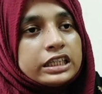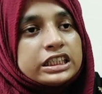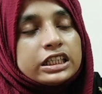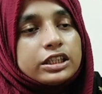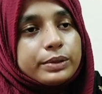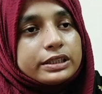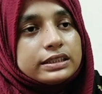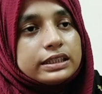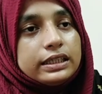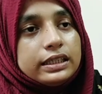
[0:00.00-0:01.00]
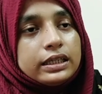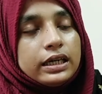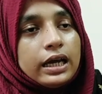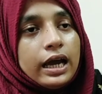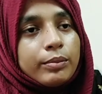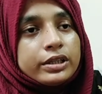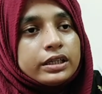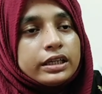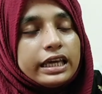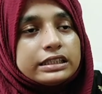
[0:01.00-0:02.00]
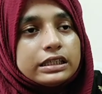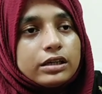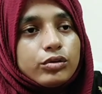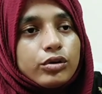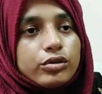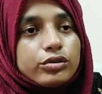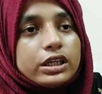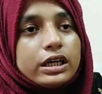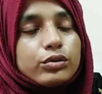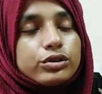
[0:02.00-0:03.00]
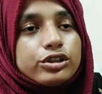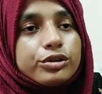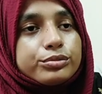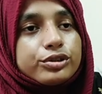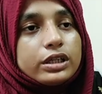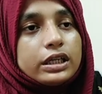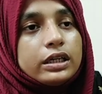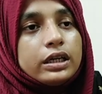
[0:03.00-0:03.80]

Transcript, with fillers: শিখতে পারছে আমাদের এছাড়াও গণগ্রন্থাগার অধিদপ্তরের